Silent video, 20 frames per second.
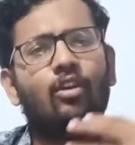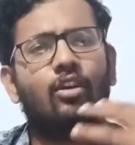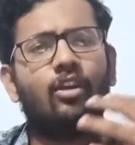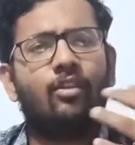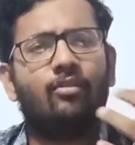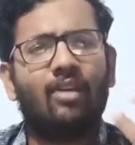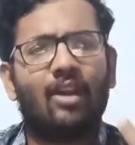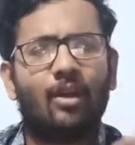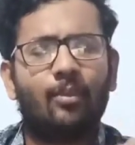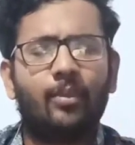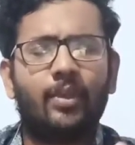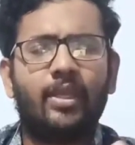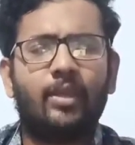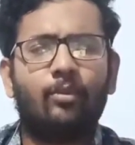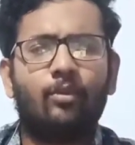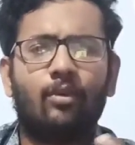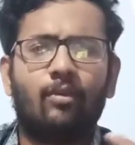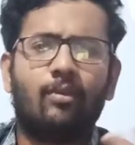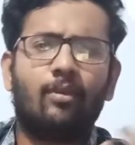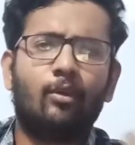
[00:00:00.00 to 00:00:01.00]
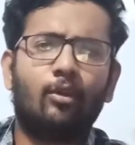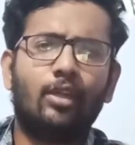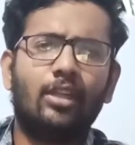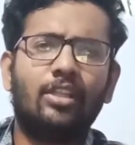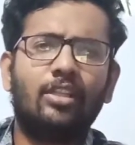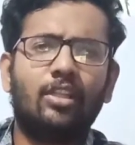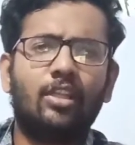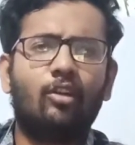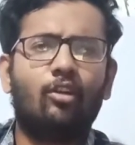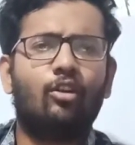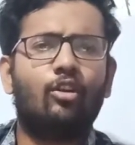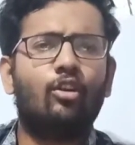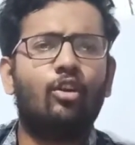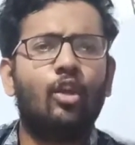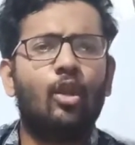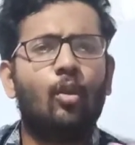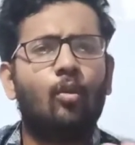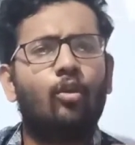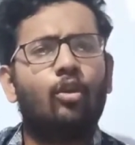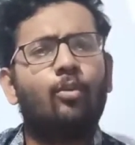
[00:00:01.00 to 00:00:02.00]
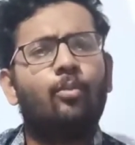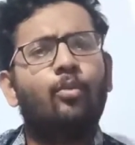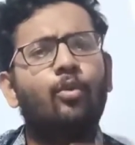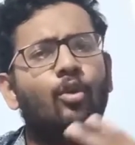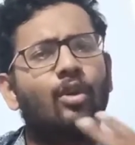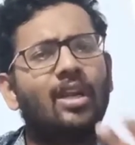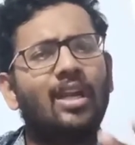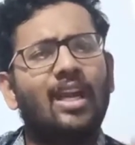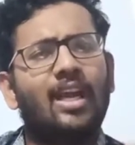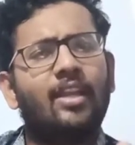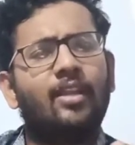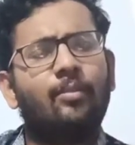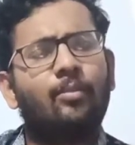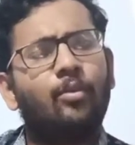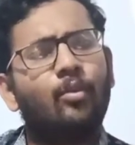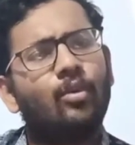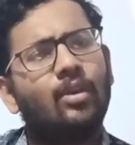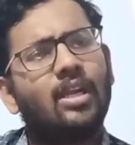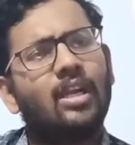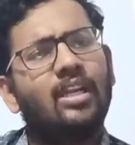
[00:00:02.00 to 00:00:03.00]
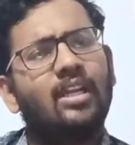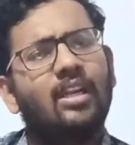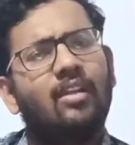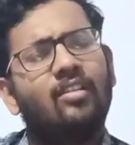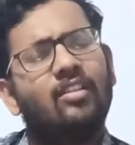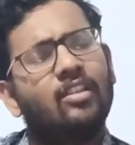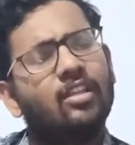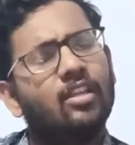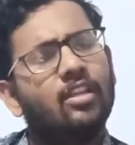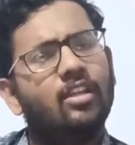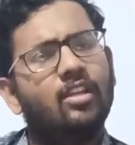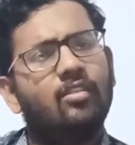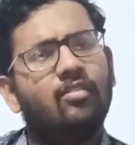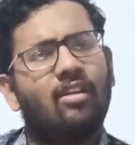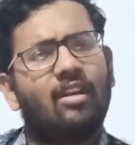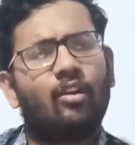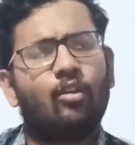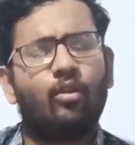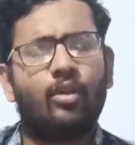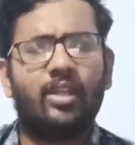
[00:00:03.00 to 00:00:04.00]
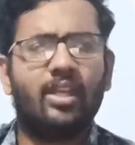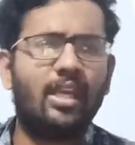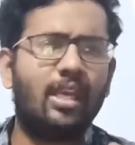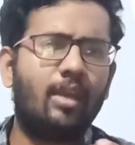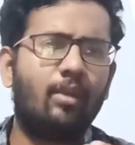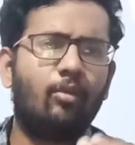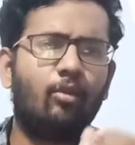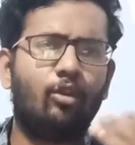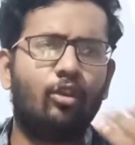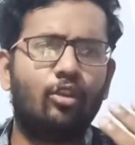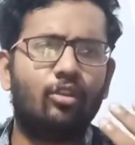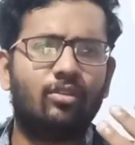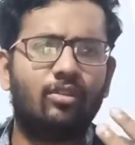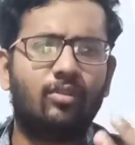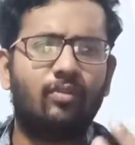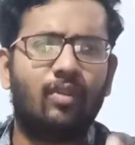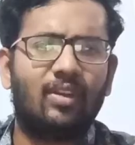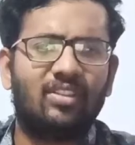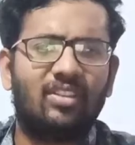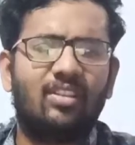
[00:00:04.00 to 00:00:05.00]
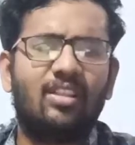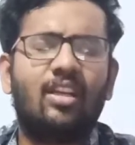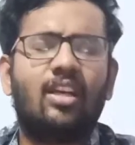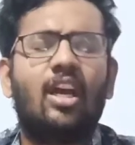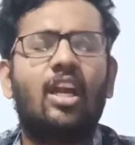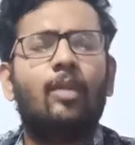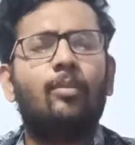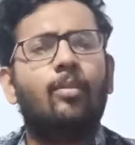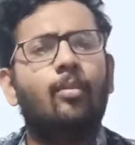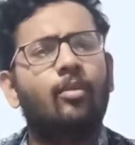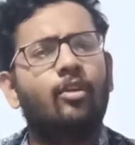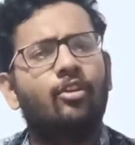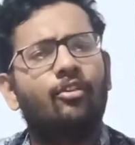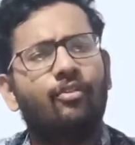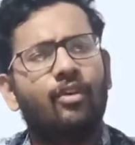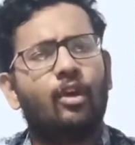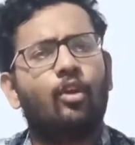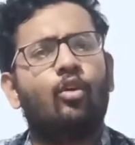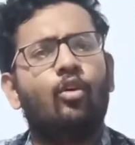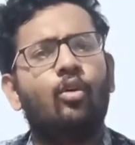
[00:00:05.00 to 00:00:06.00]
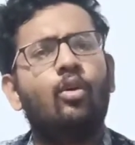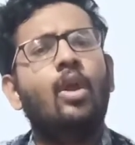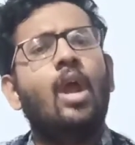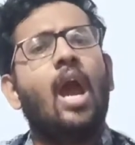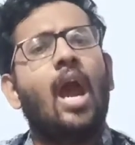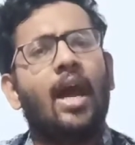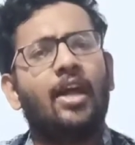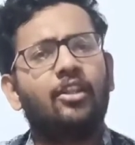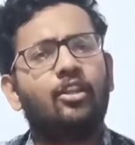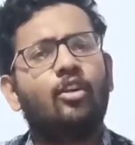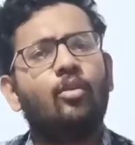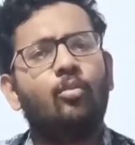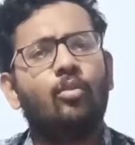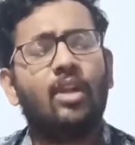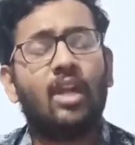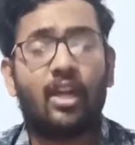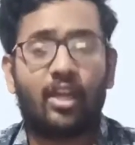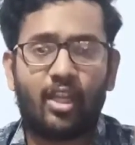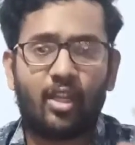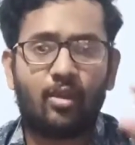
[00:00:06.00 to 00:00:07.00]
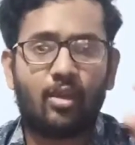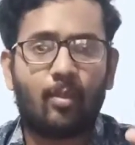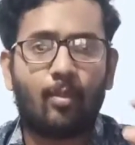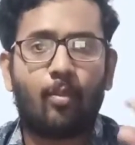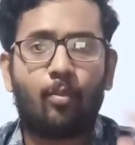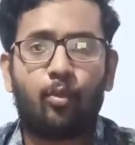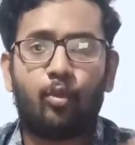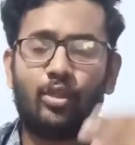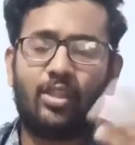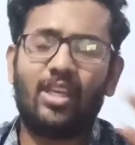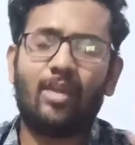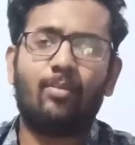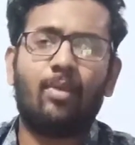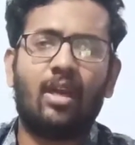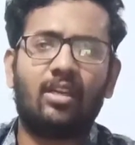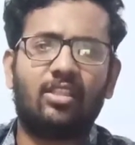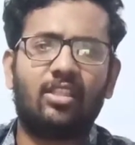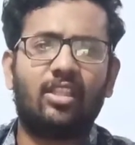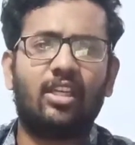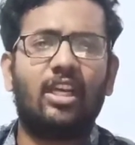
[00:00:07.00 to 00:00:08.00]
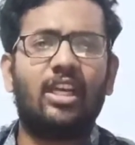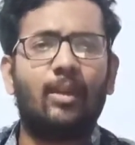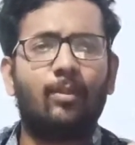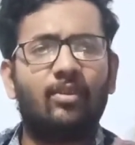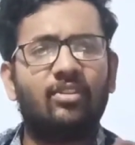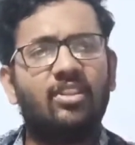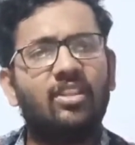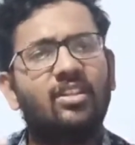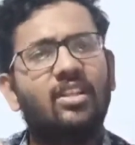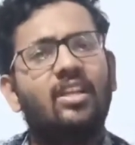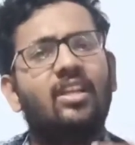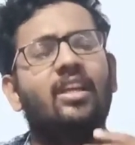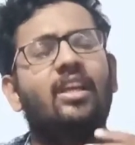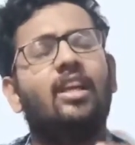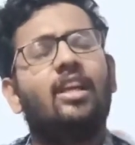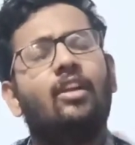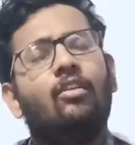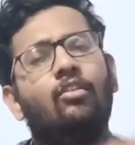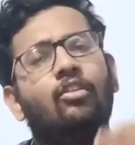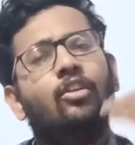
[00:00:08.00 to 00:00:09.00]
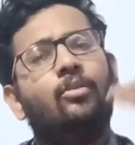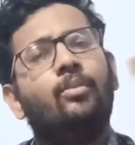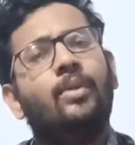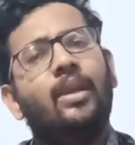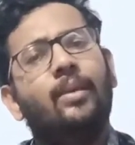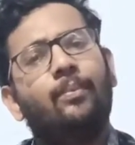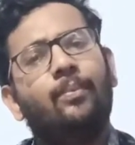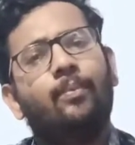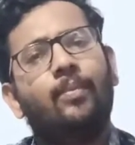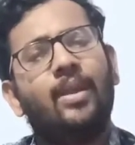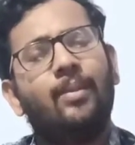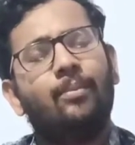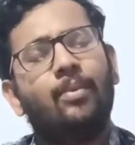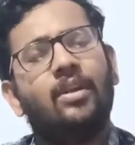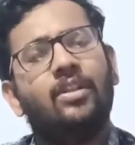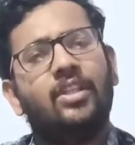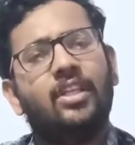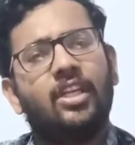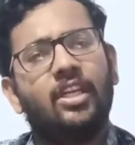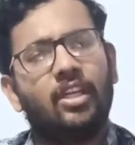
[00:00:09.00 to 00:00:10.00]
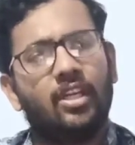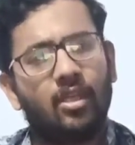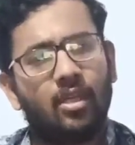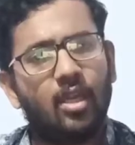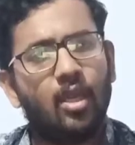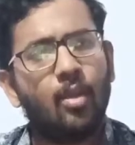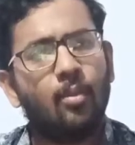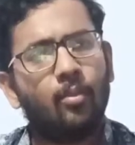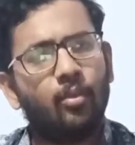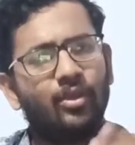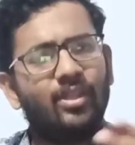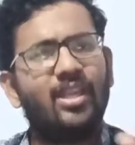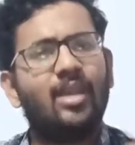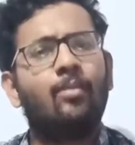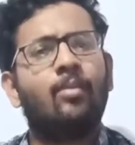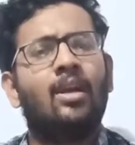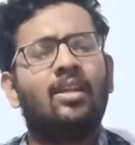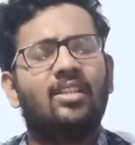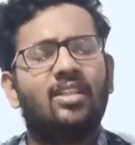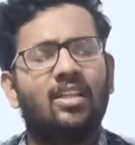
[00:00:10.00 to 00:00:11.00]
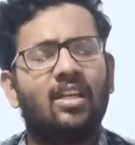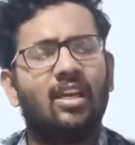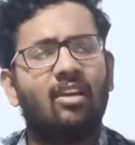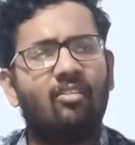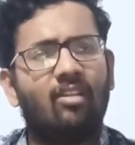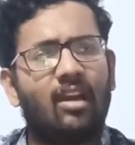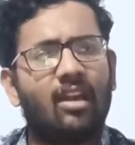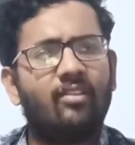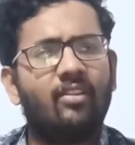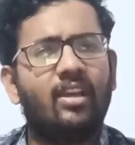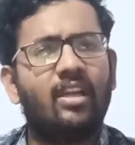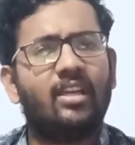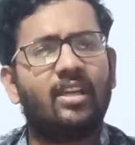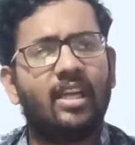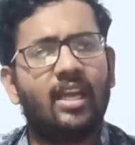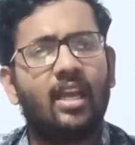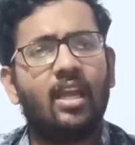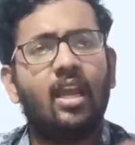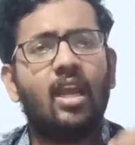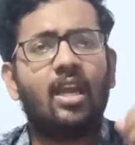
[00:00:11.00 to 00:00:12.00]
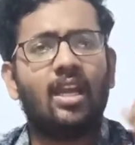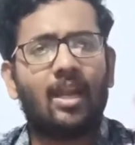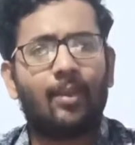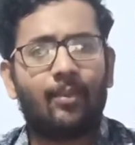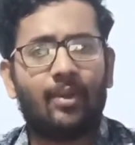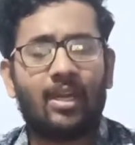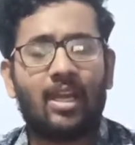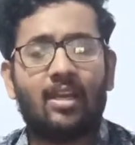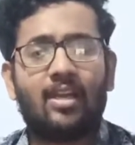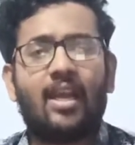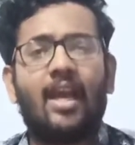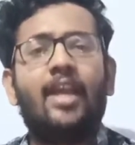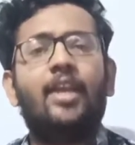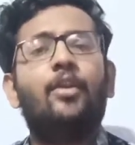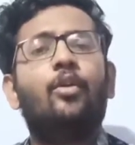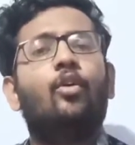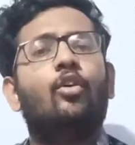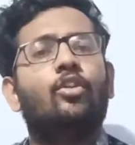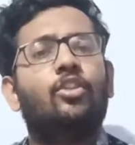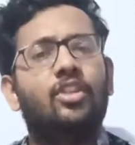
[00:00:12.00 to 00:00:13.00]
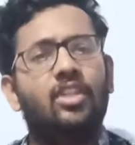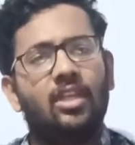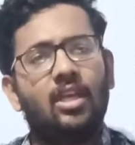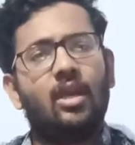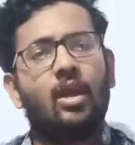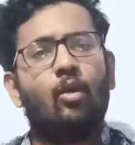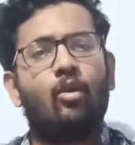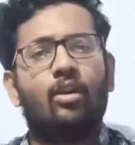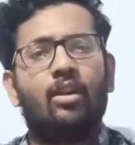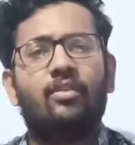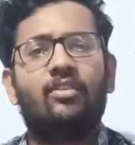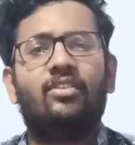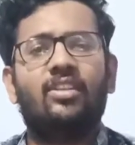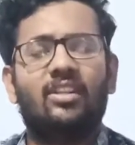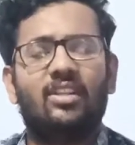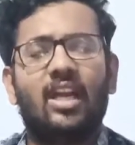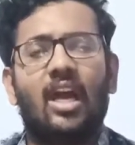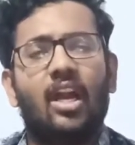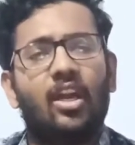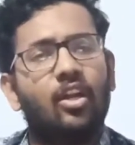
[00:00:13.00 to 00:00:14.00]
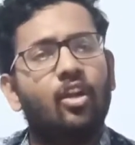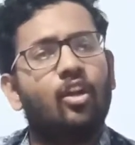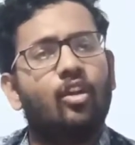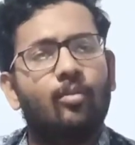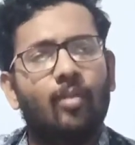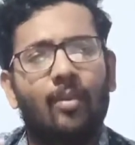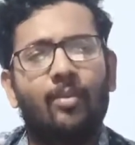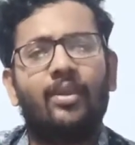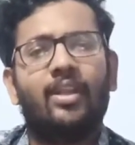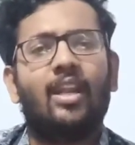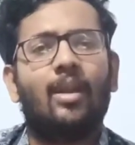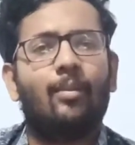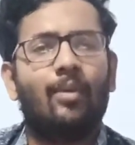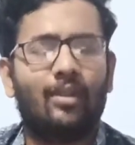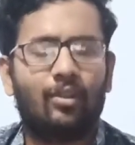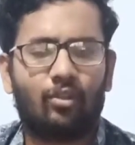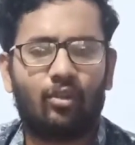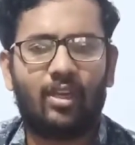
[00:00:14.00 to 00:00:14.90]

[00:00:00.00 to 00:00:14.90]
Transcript: ஒரு வறுமை ஒளிந்து ஒரு ஒரு பூக்களாய் பூக்கள் வந்து வரக்கூடிய ஒரு வசந்த காலம் நமக்கு வரும் அதுக்கு முன்னாடி நம்ம புதிய மாற்றங்கள் நம்ம சிந்தனைகளை வந்து மே மேம்படுத்திக்கிட்டு புதிய மாற்றங்களை வரவேற்க நம்ம எல்லாம் கைகோர்த்து ஒரு விஷயத்த அணுகணும் அப்படிங்கிற மாதிரி